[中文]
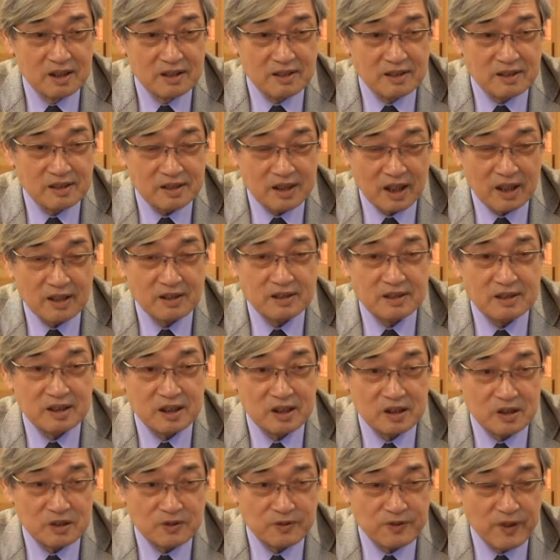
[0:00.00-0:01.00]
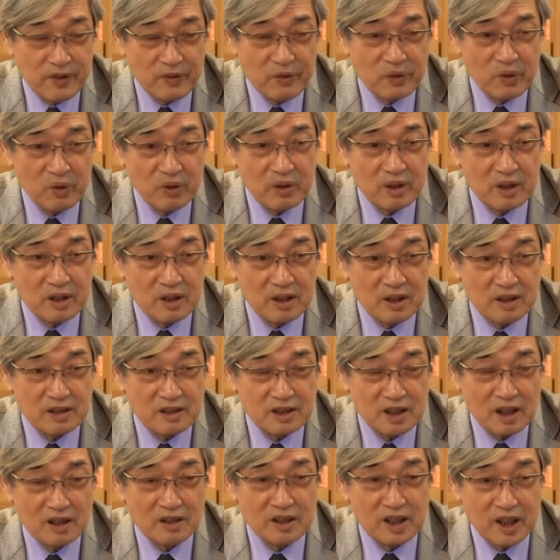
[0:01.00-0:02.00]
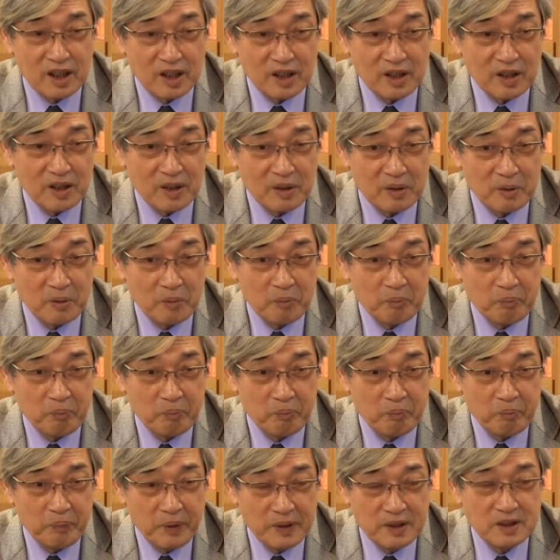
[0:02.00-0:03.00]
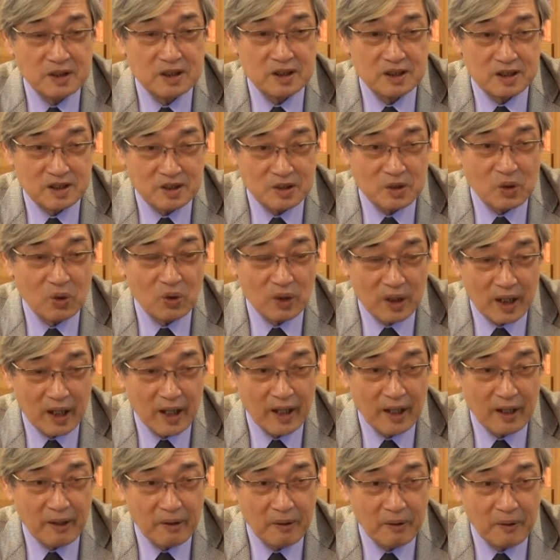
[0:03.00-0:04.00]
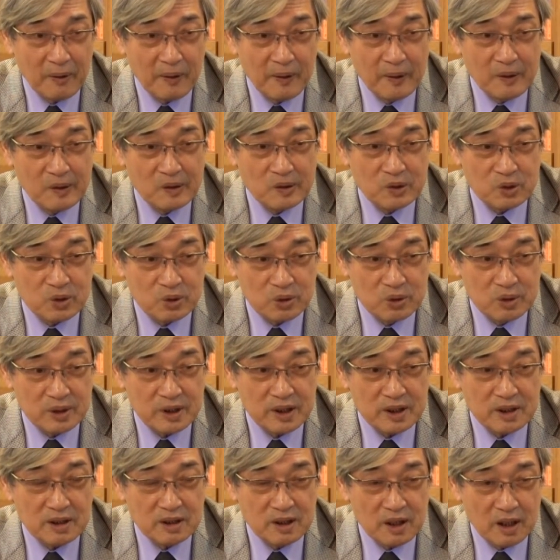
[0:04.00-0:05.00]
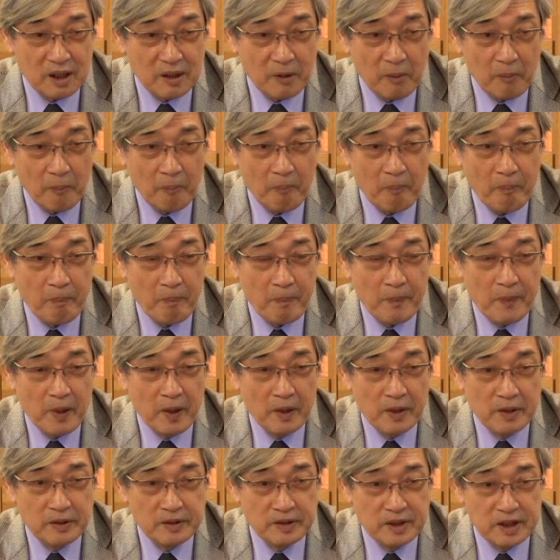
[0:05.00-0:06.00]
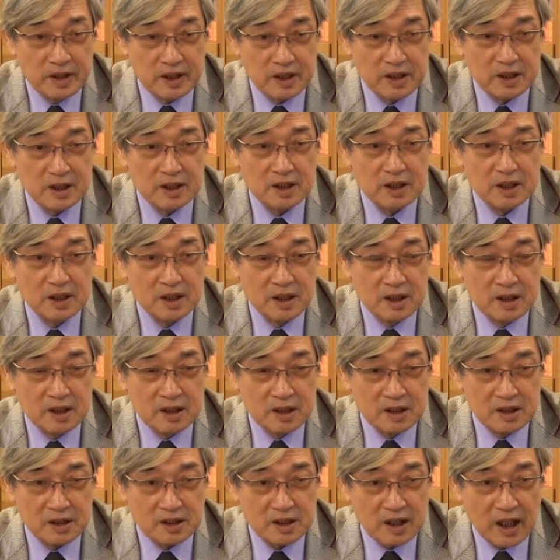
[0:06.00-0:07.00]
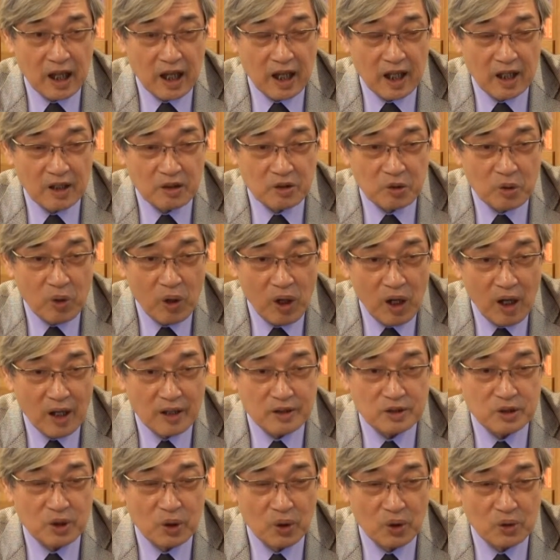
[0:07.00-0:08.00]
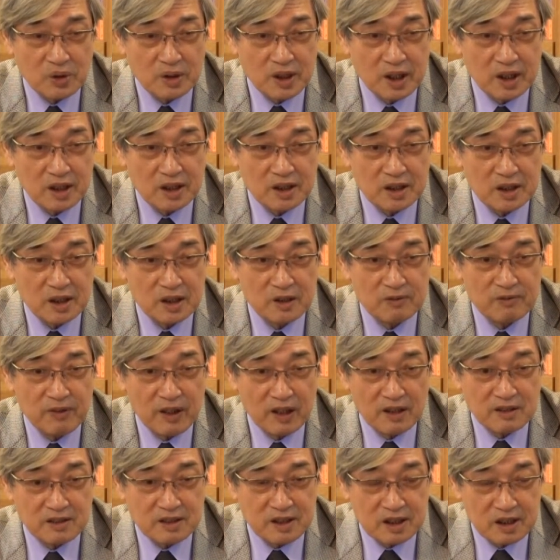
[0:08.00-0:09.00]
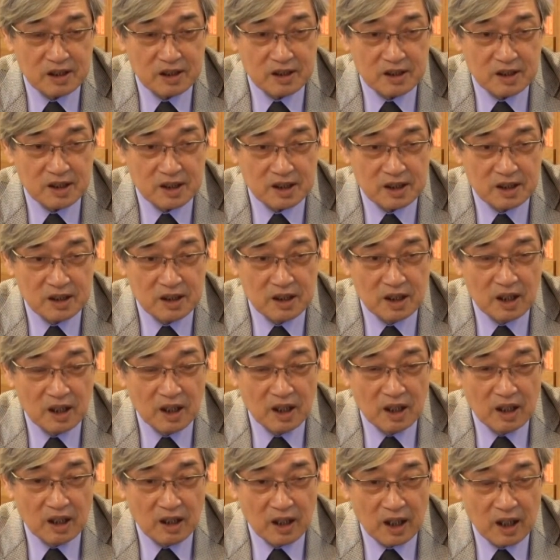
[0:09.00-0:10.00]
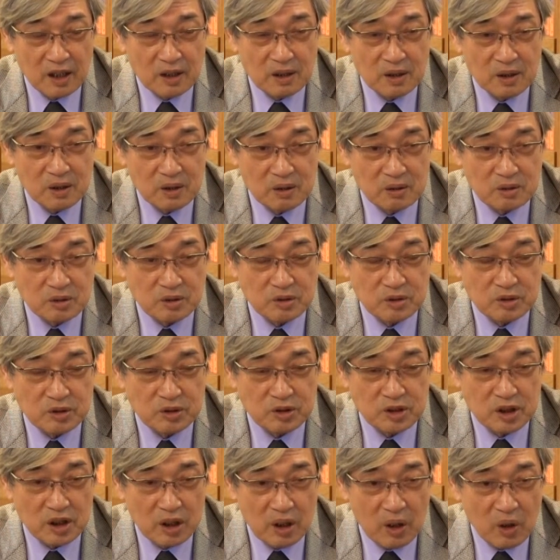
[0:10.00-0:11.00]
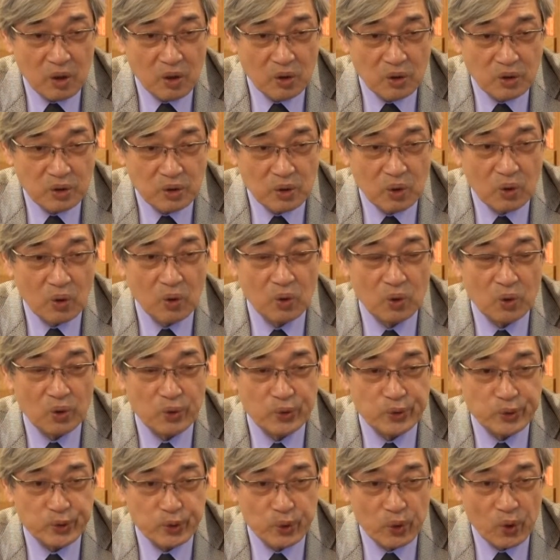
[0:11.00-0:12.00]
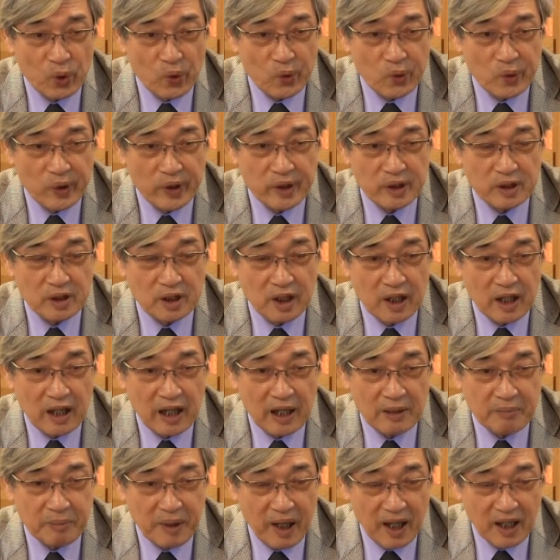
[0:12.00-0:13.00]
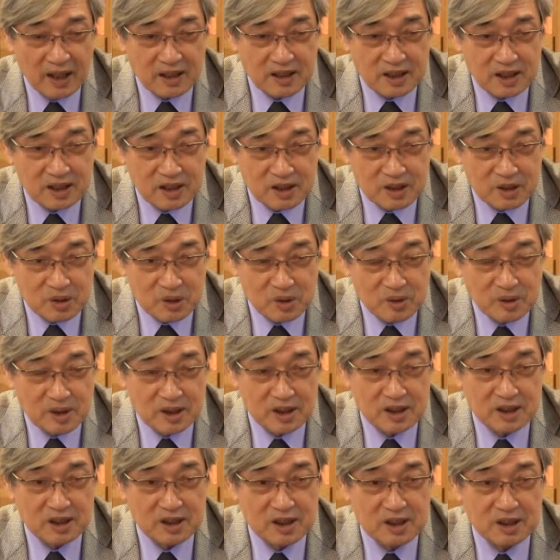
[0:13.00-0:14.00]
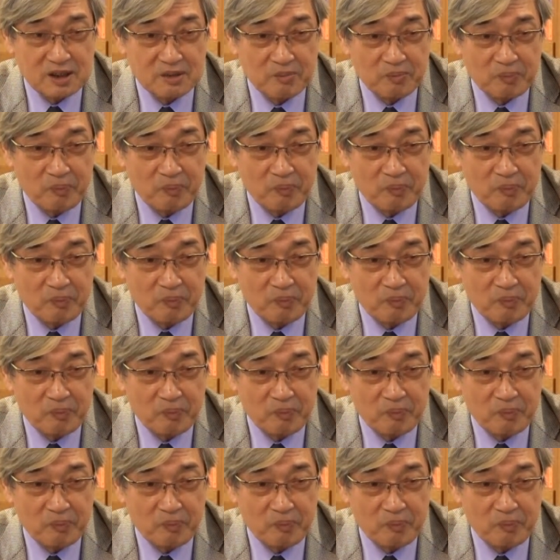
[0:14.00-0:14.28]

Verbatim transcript: 战车分队向你奔驰过来，所以呢，你赶快从那个地方撤离，然后交由所谓的阿帕奇攻击机